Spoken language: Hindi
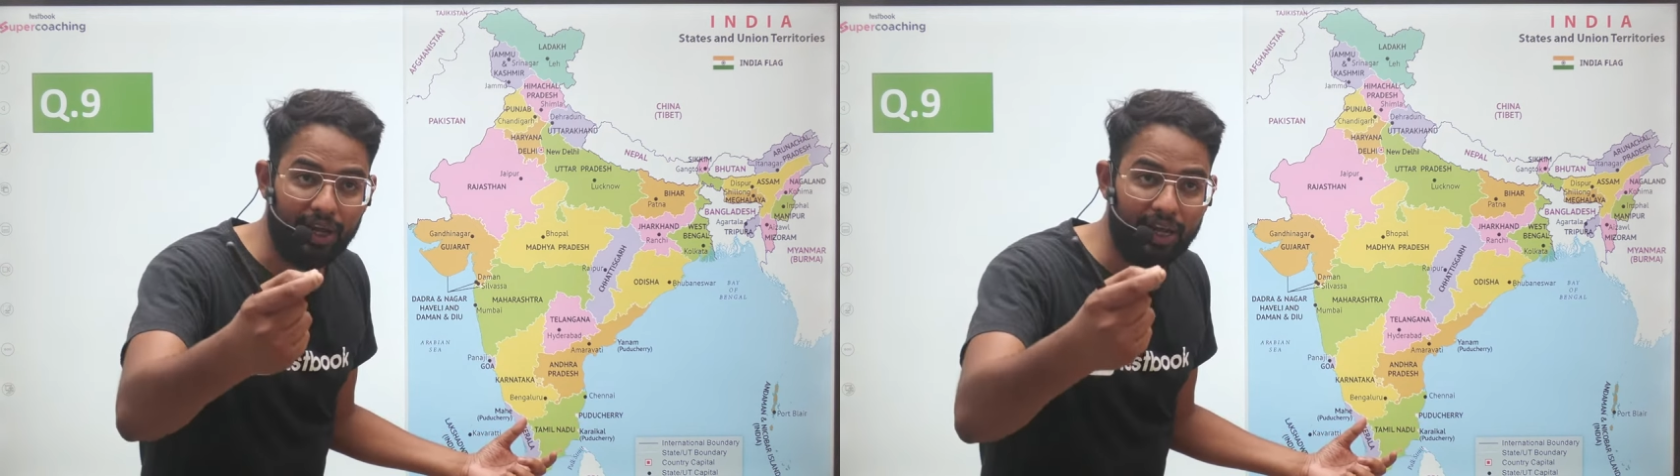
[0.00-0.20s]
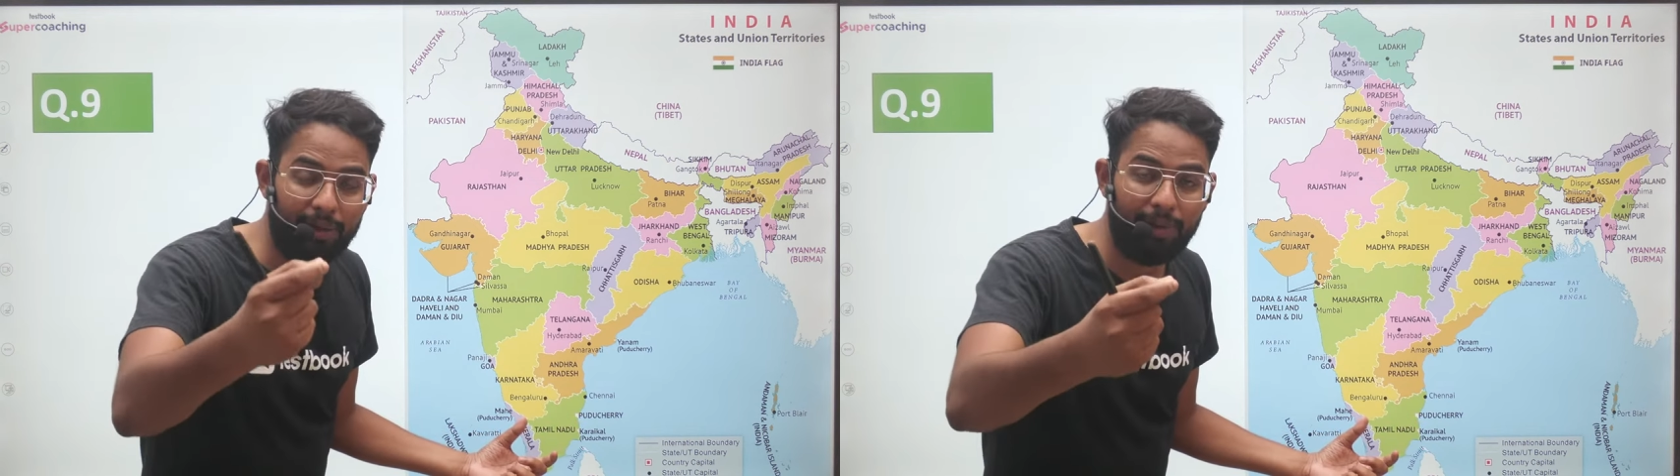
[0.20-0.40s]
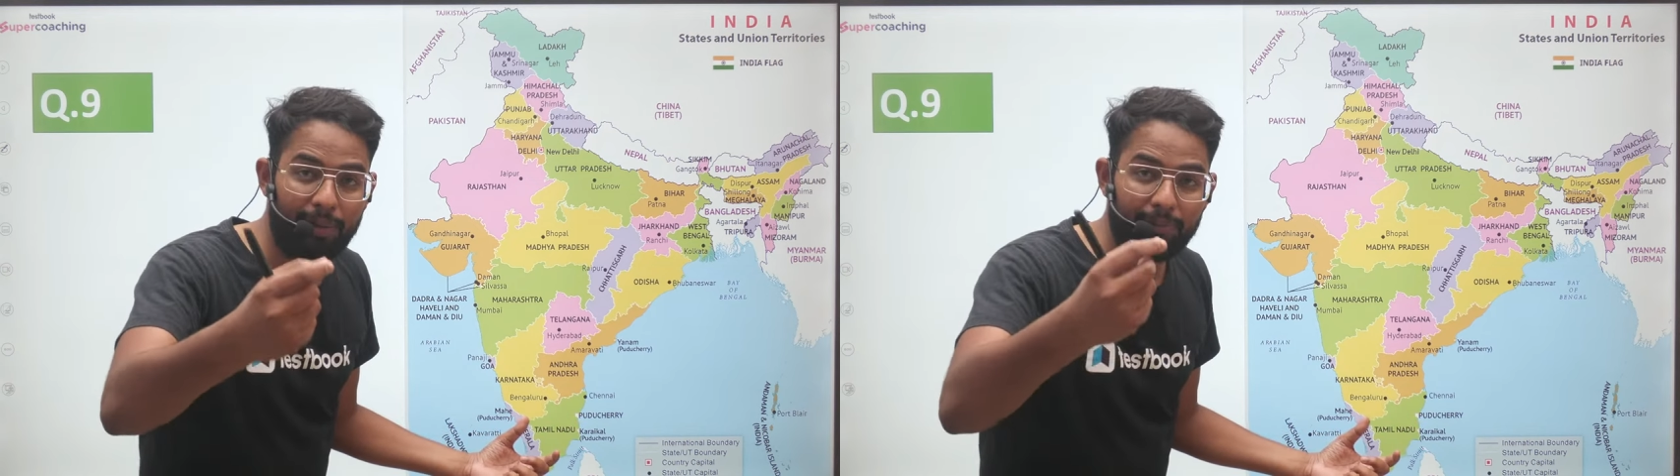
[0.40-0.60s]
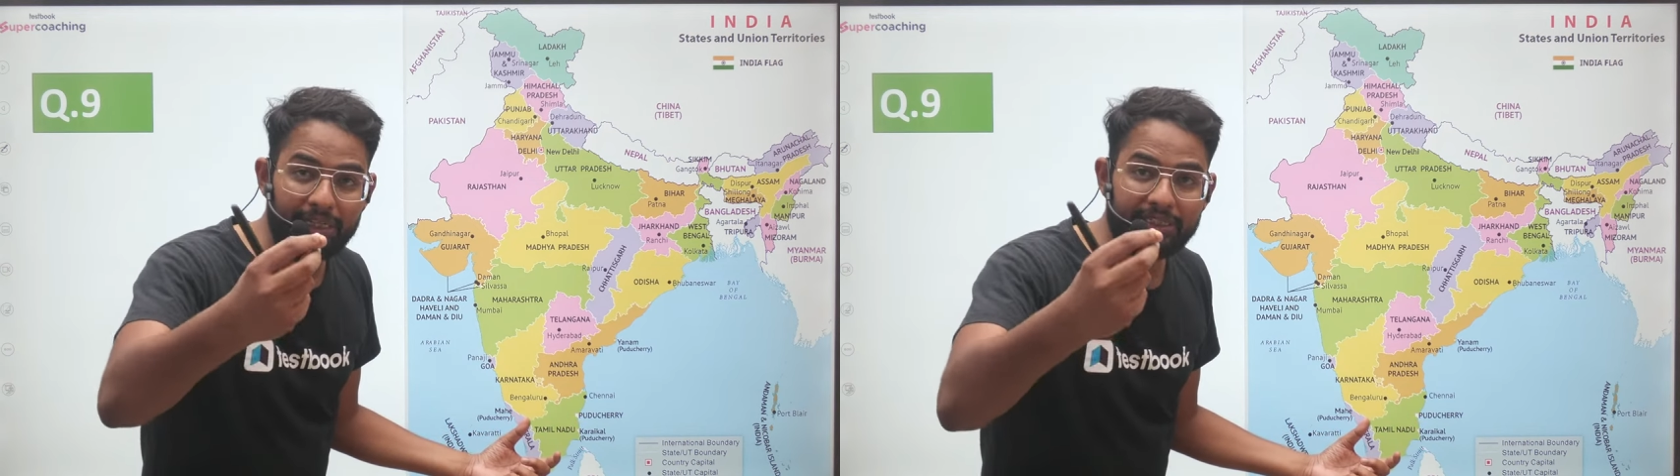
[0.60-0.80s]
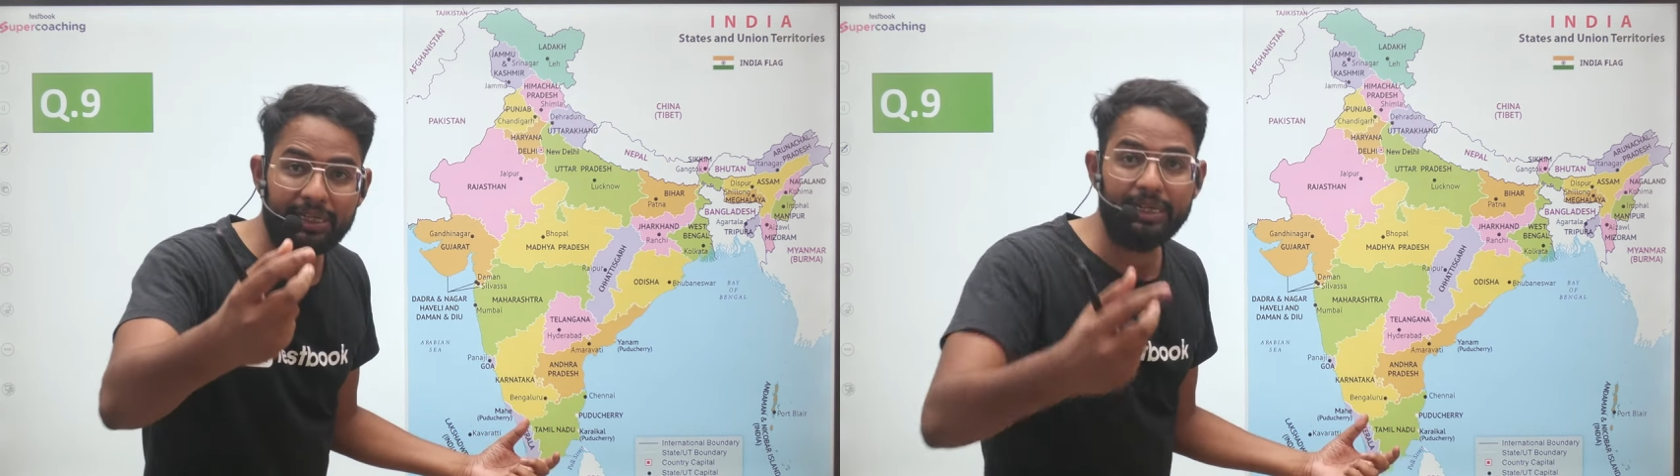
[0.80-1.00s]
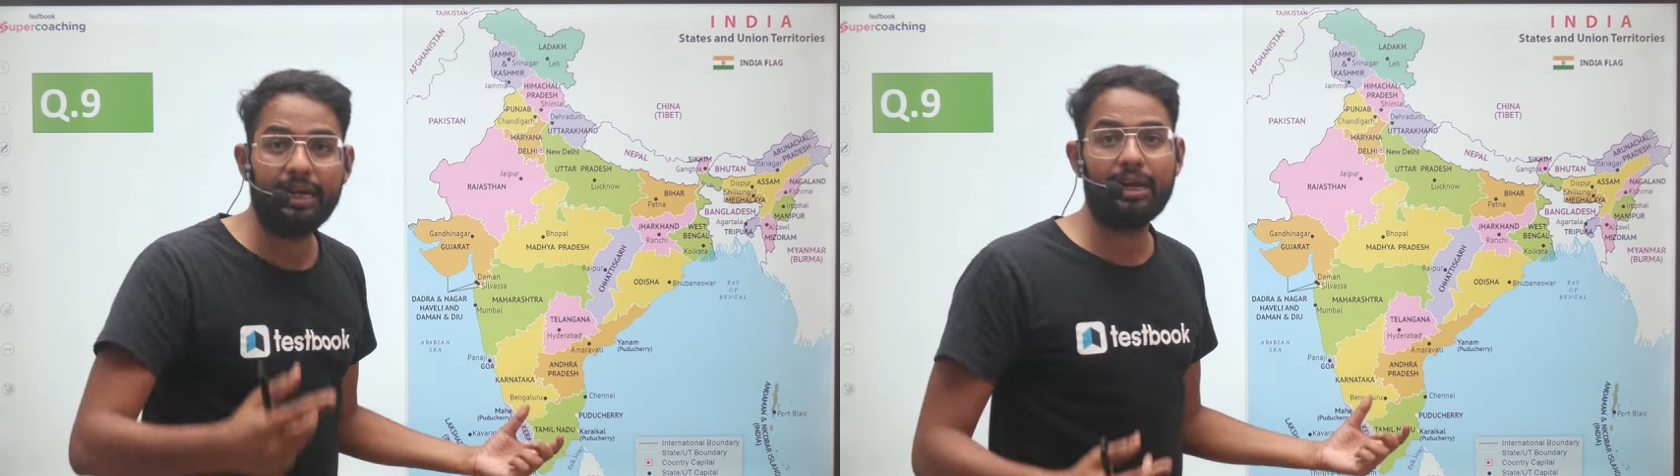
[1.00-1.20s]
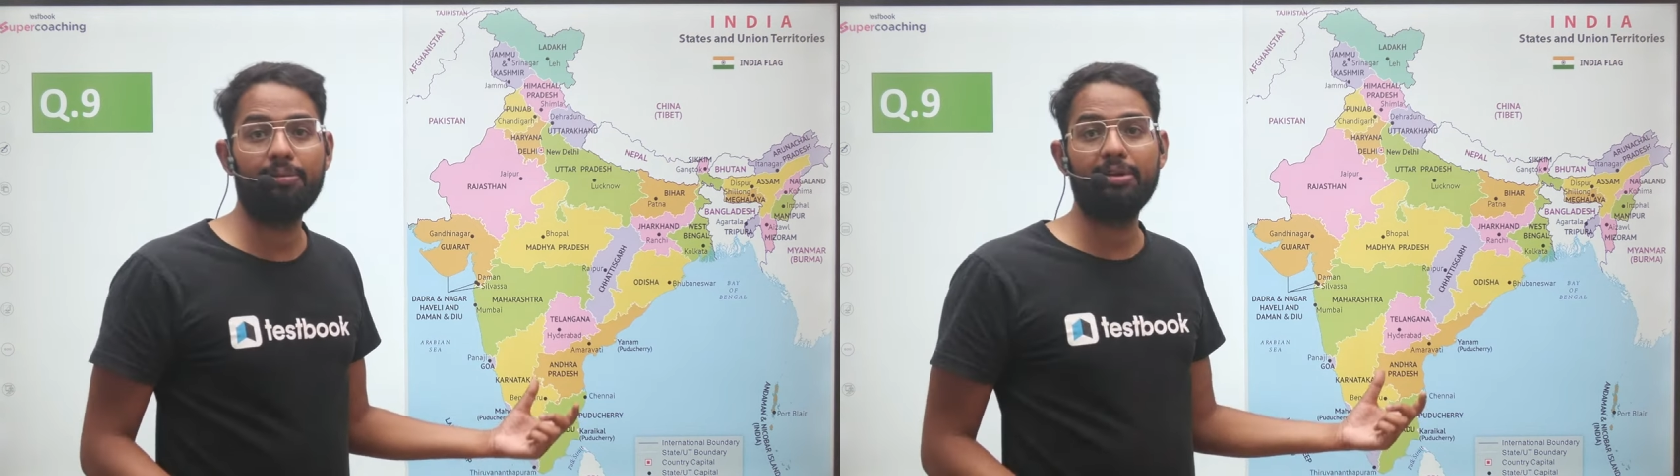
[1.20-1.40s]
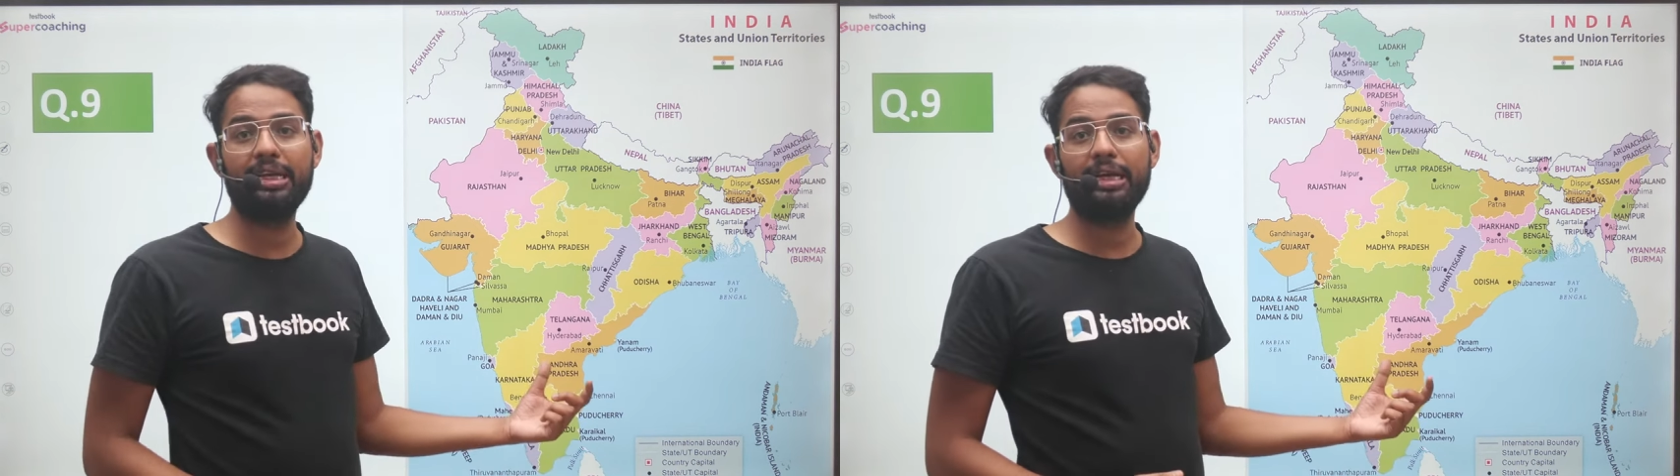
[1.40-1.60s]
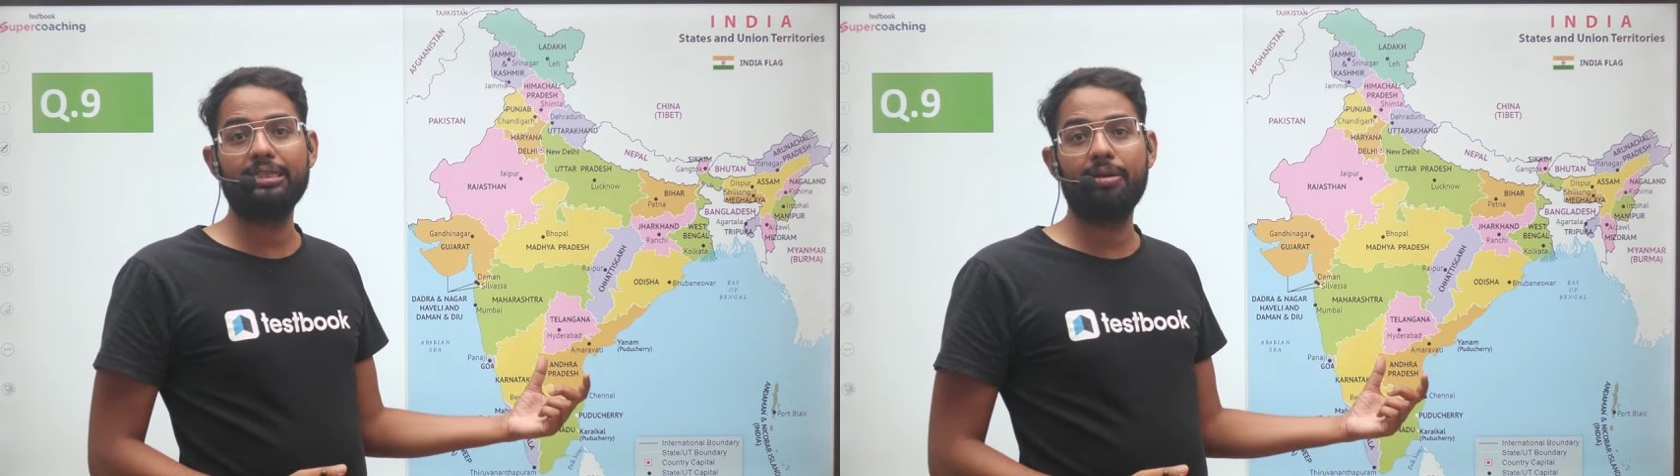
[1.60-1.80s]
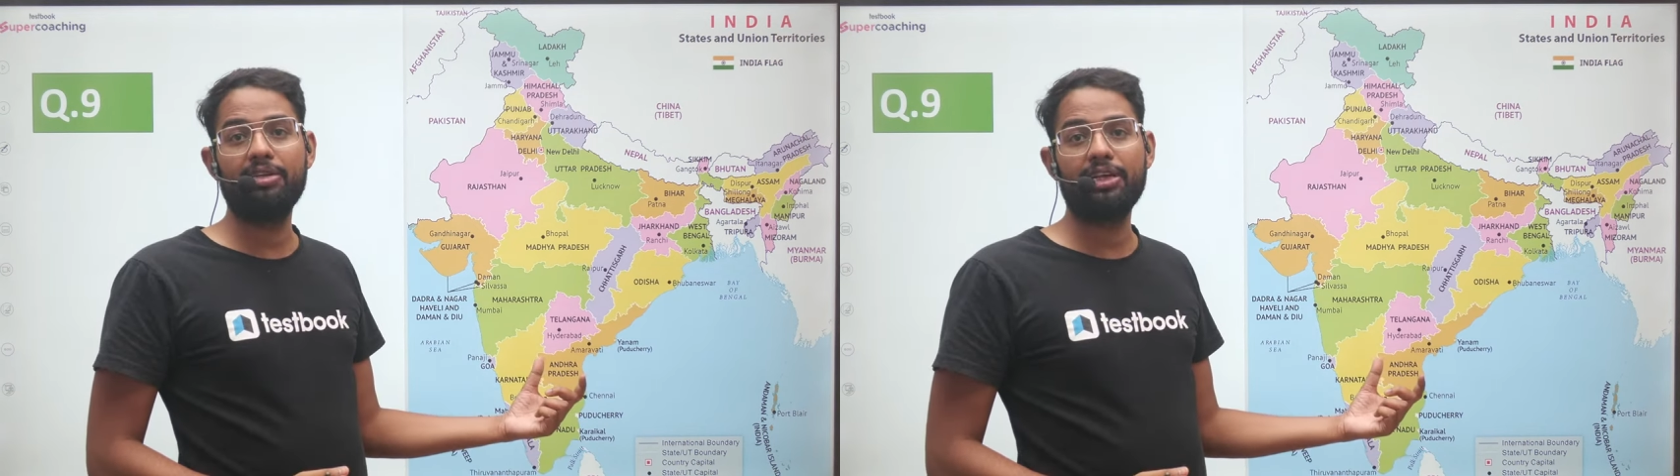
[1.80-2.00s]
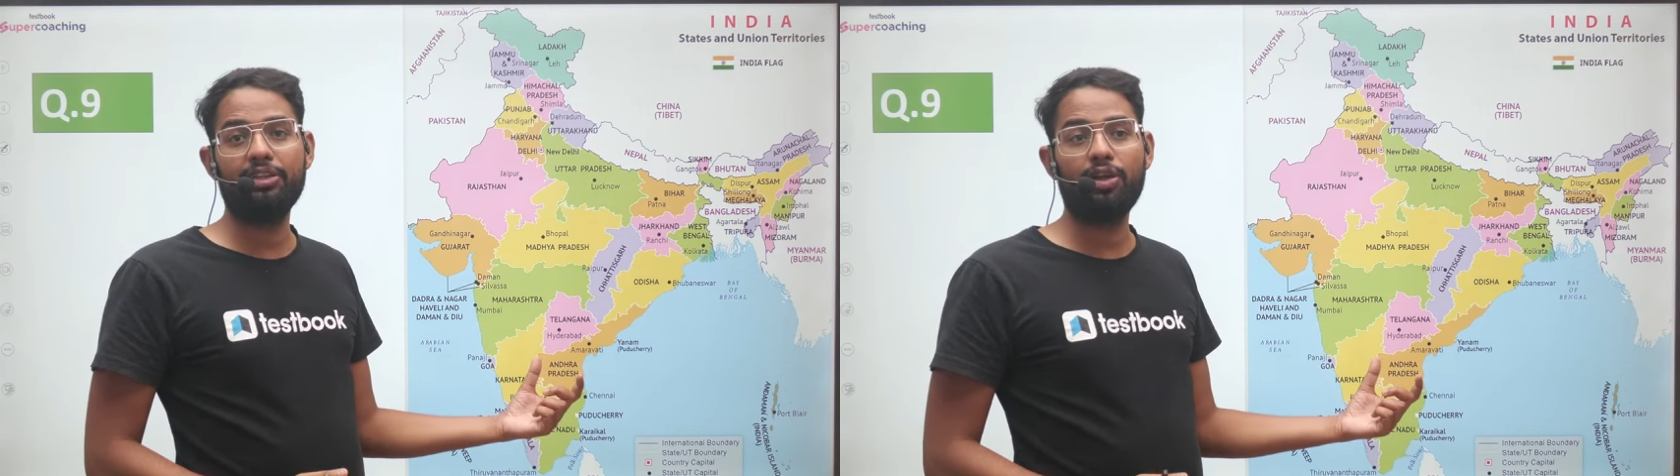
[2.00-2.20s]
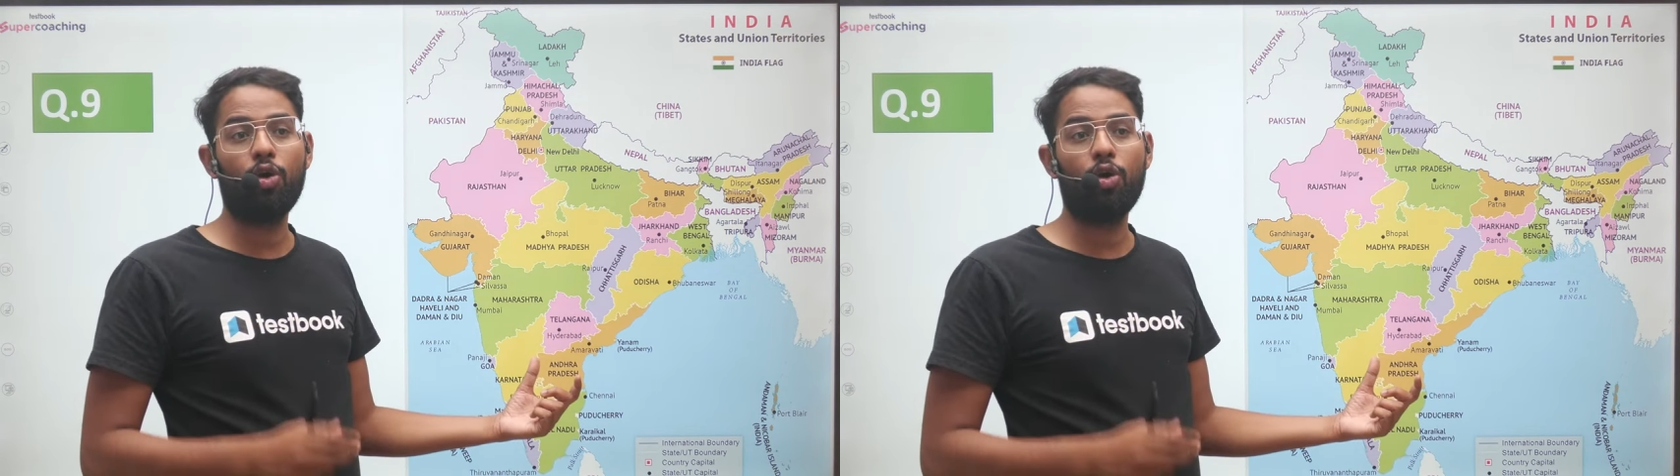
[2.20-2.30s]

एक बार अपनी सिटी का नाम लिखिएगा सभी छात्र